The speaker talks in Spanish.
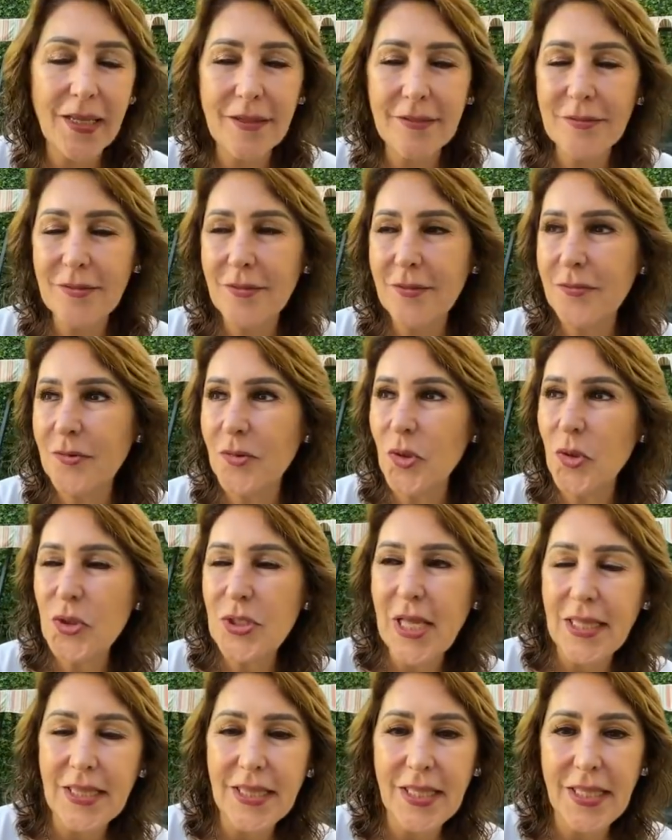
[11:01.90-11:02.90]
y unos
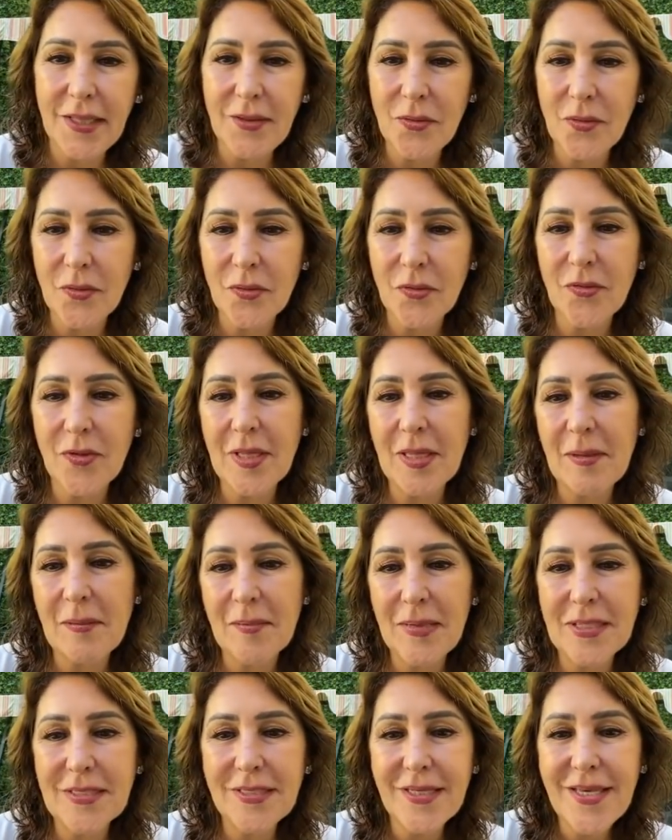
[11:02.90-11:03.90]
santitos y
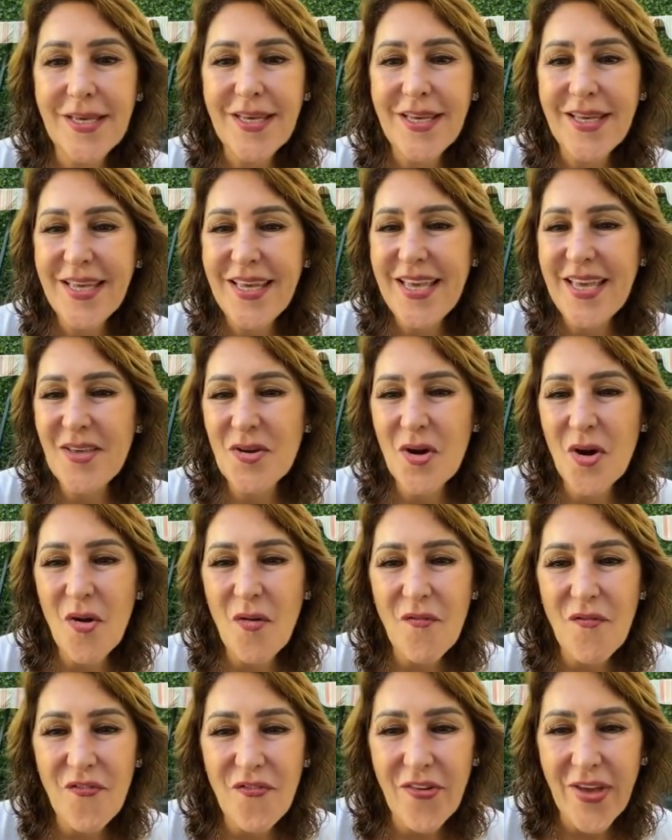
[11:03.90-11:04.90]
demás. Y
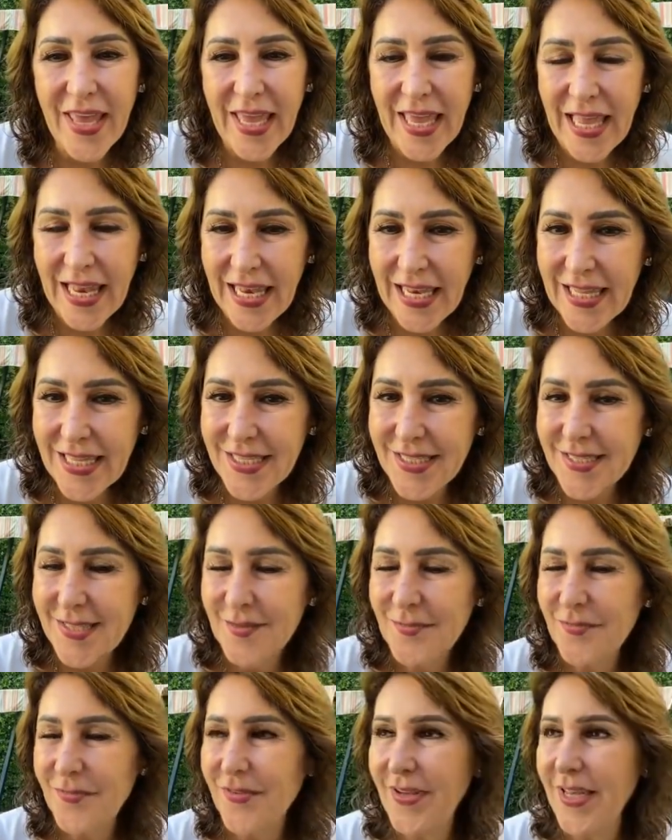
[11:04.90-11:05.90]
yo
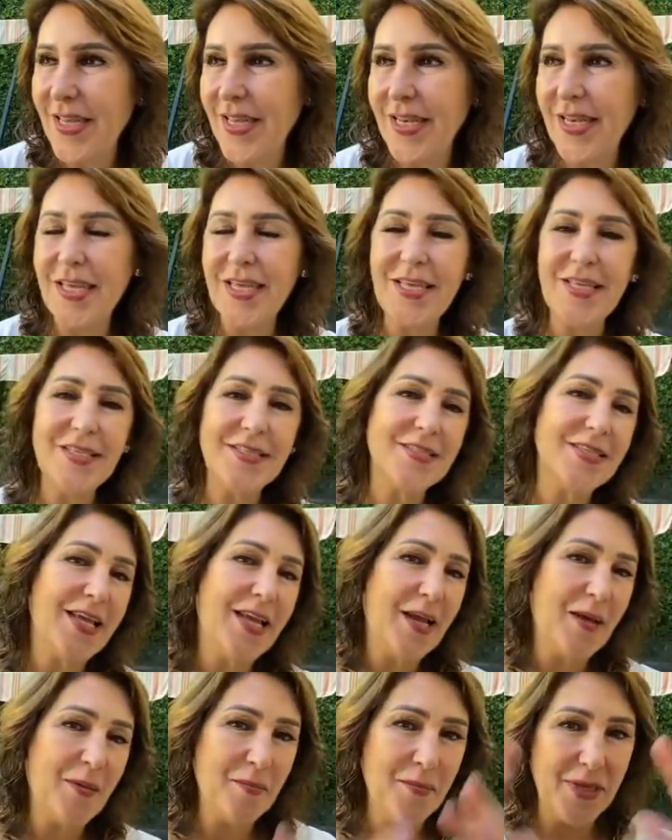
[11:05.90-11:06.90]
feliz, feliz
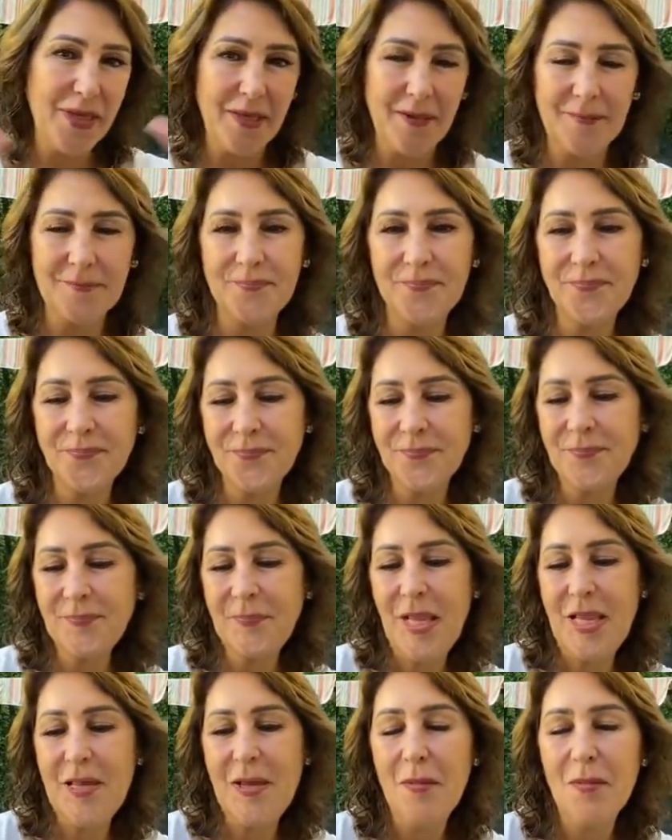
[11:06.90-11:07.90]
era mi,
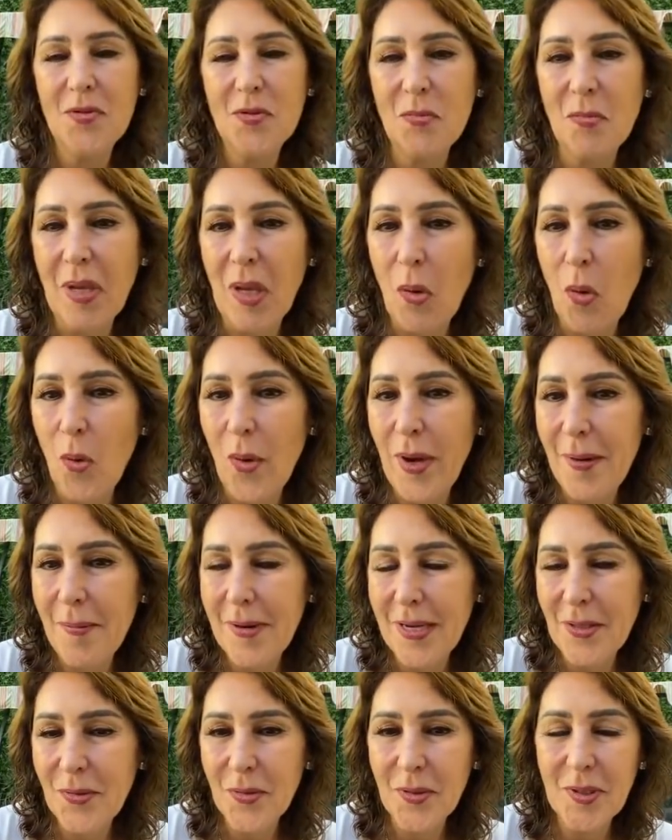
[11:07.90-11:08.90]
pues, mi
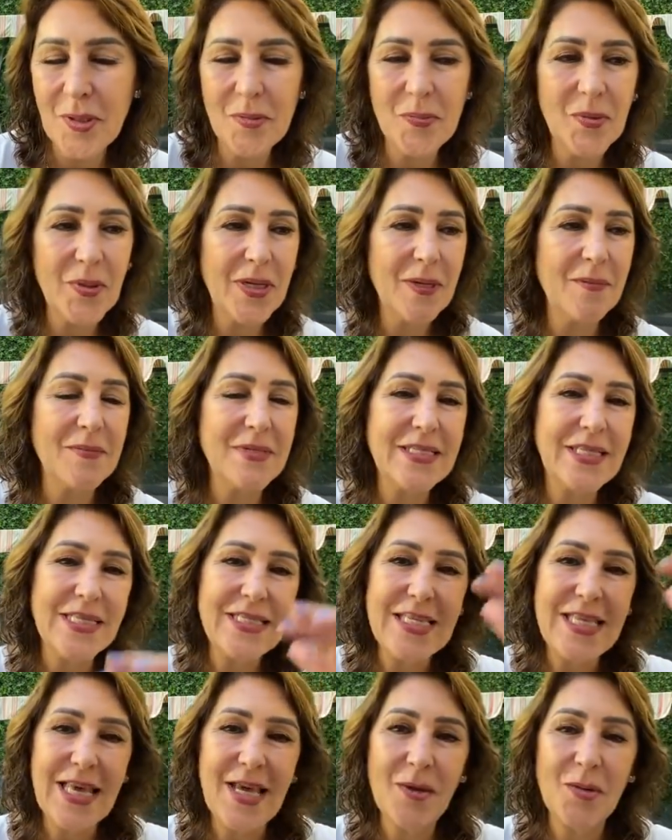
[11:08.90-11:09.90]
cueva, yo creo, porque más
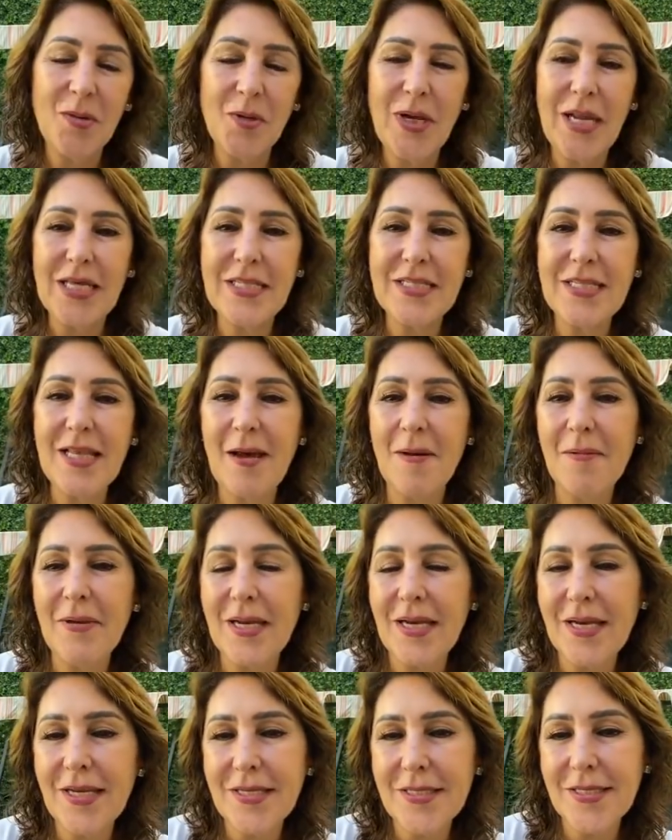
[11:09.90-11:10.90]
hacía con las
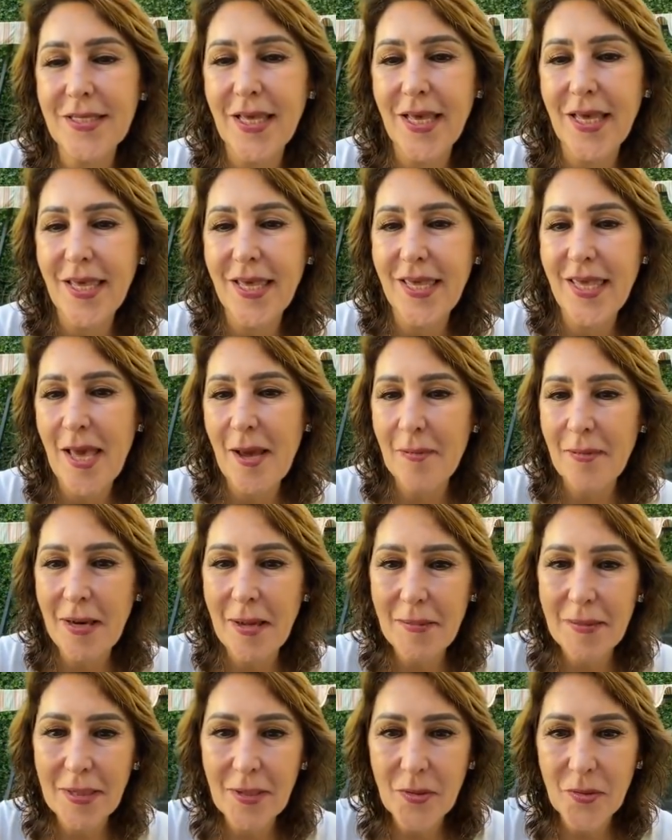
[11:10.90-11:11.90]
sábanas y ahí ya
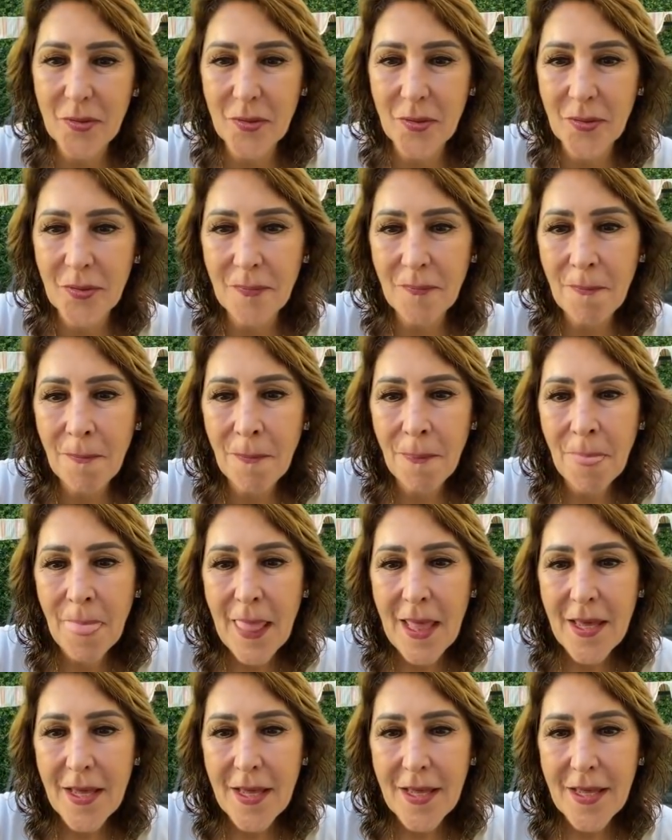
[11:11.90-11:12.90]
hablaba con...
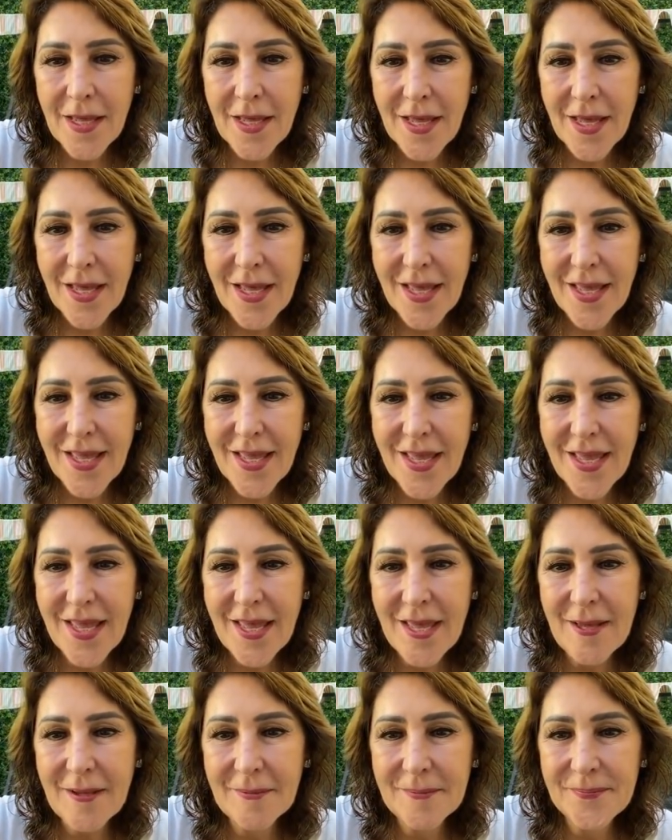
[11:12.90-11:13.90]

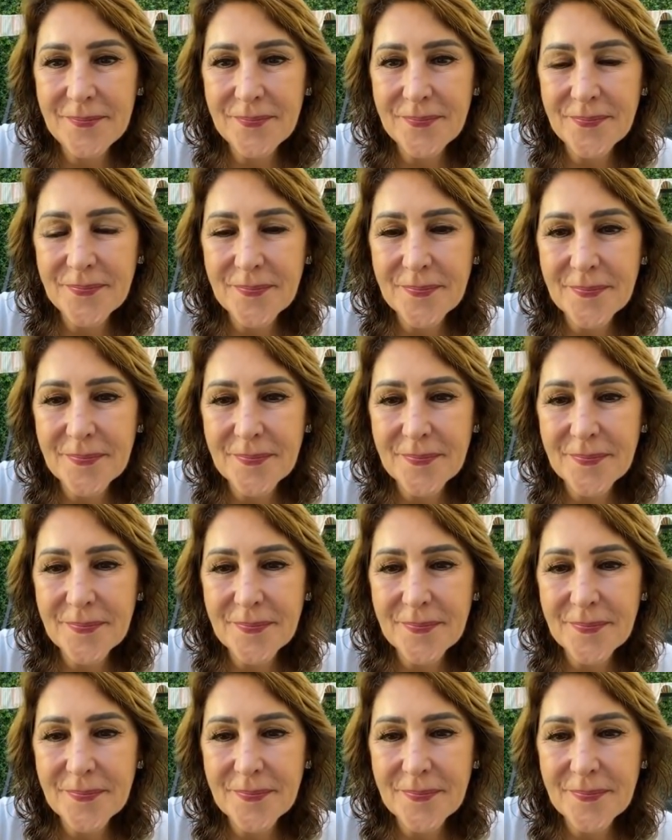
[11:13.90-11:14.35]
Em,